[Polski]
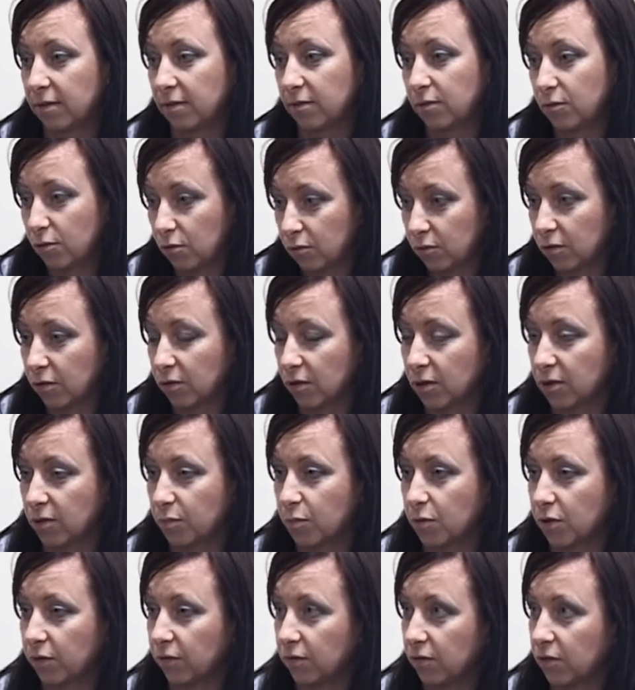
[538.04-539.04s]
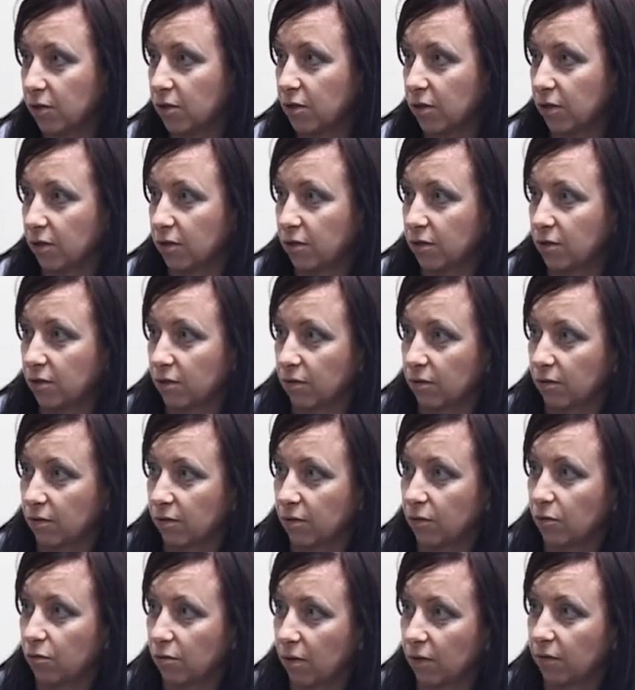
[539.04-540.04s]
Trudno jest przewidzieć,
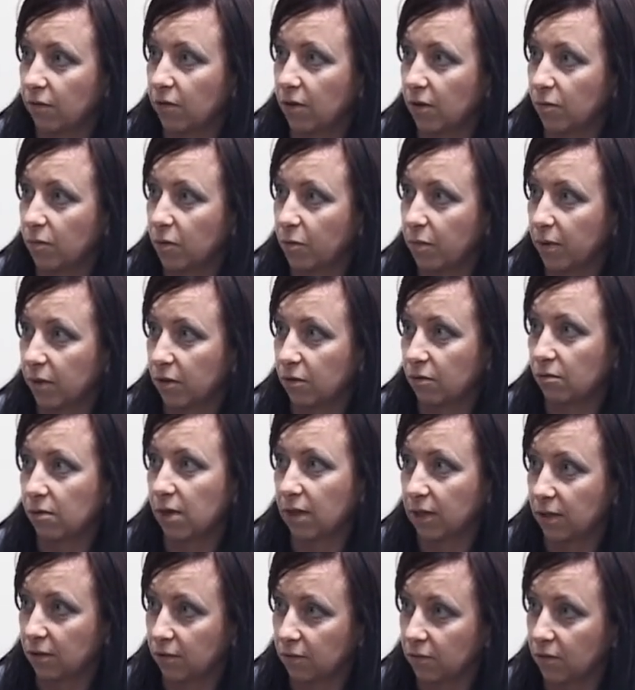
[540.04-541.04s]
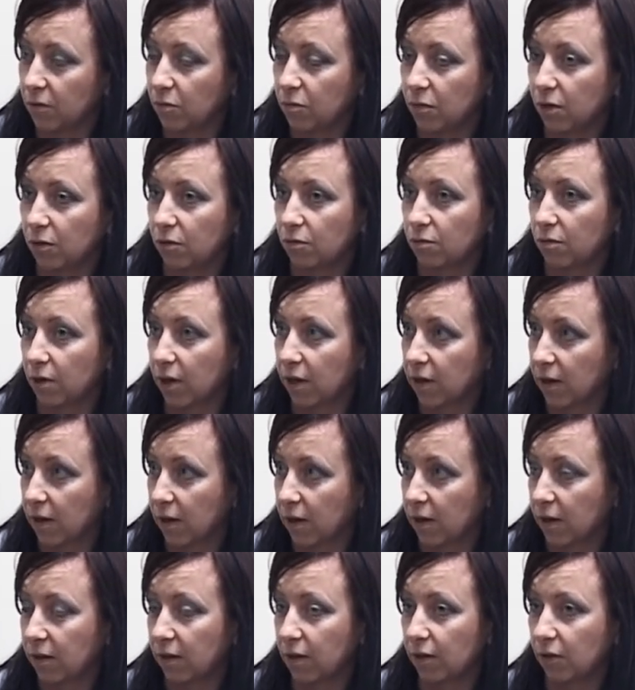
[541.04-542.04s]
które filmy będą kasowymi, które
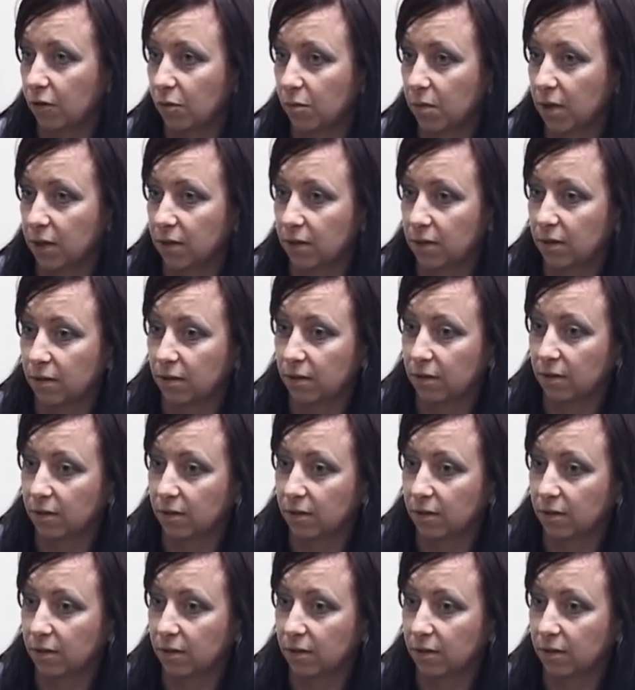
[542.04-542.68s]
nie, natomiast